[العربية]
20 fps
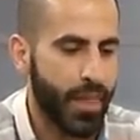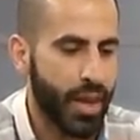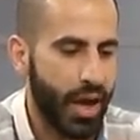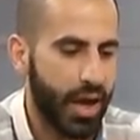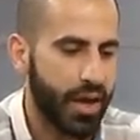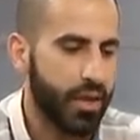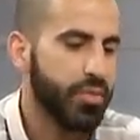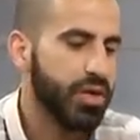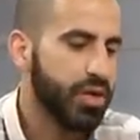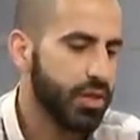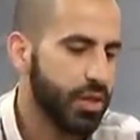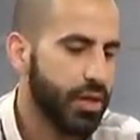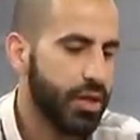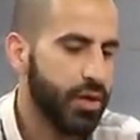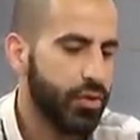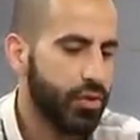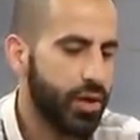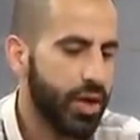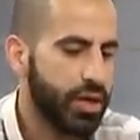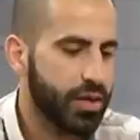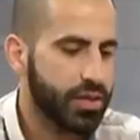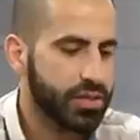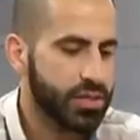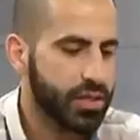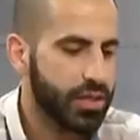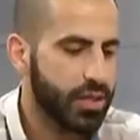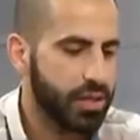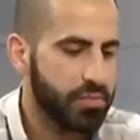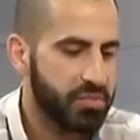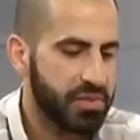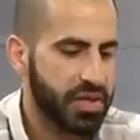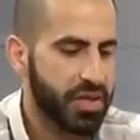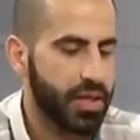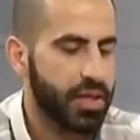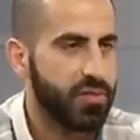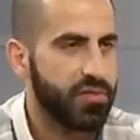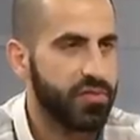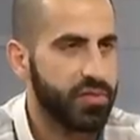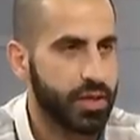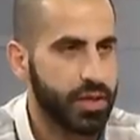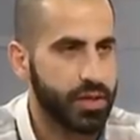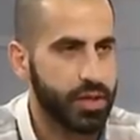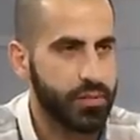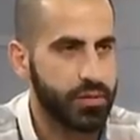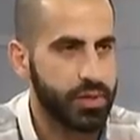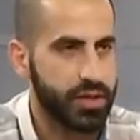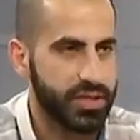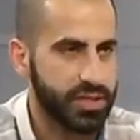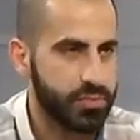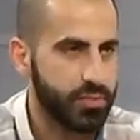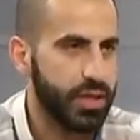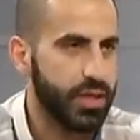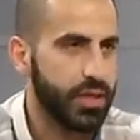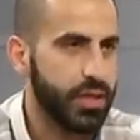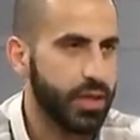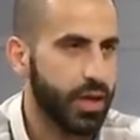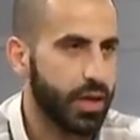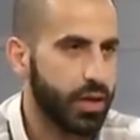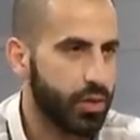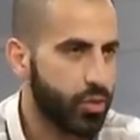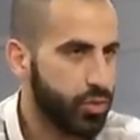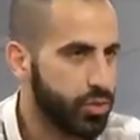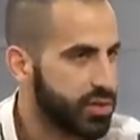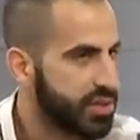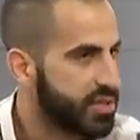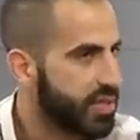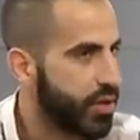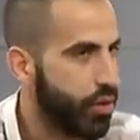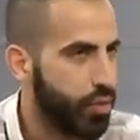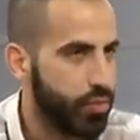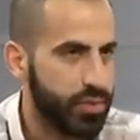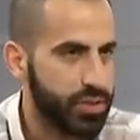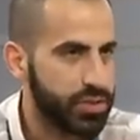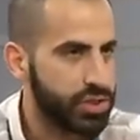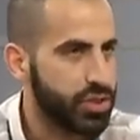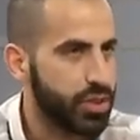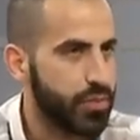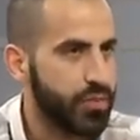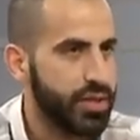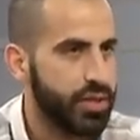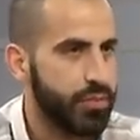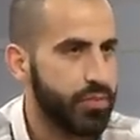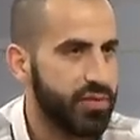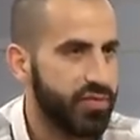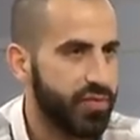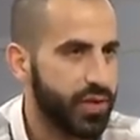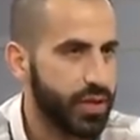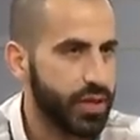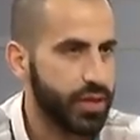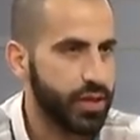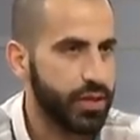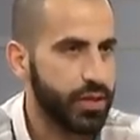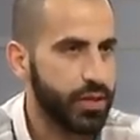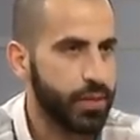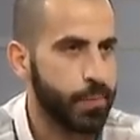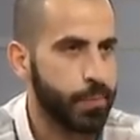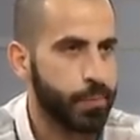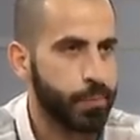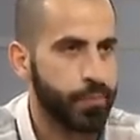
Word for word: انا مقتنع انه هاي النظريه بتختلف يعني بالنسبه لي انا كنت زيهم اجنبي بفريقي